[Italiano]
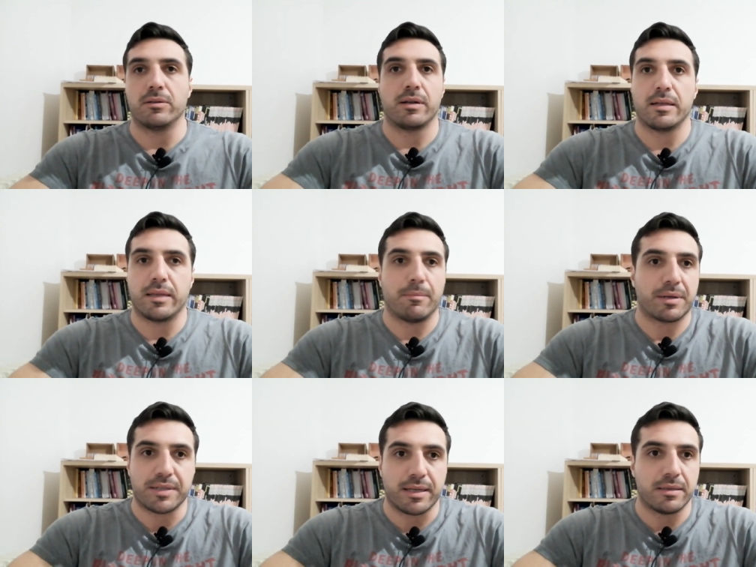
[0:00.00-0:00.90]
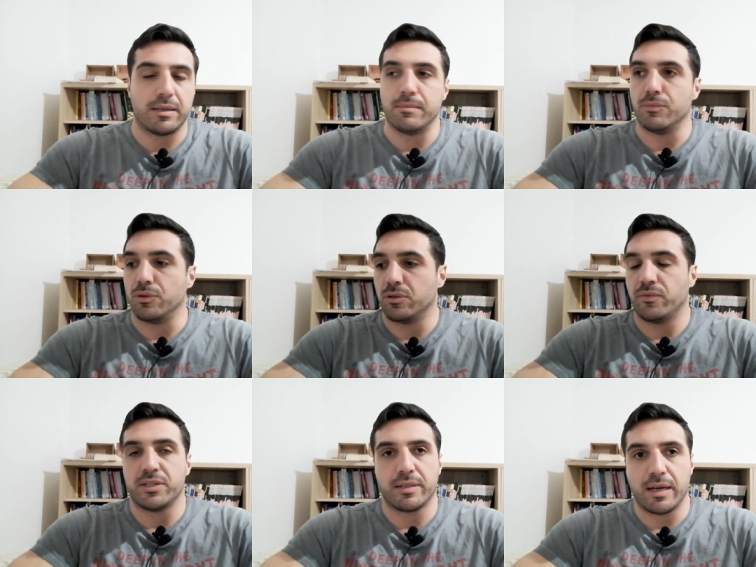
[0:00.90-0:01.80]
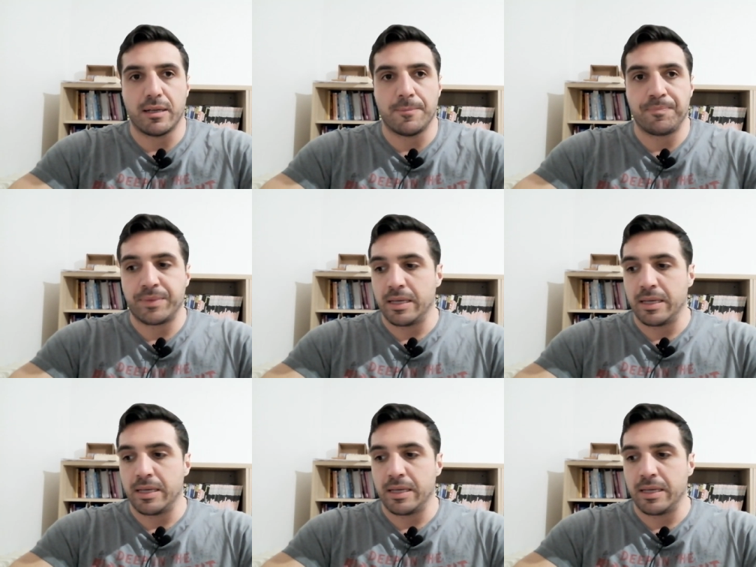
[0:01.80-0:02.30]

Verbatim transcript: in realtà è presente nel mondo vegetale.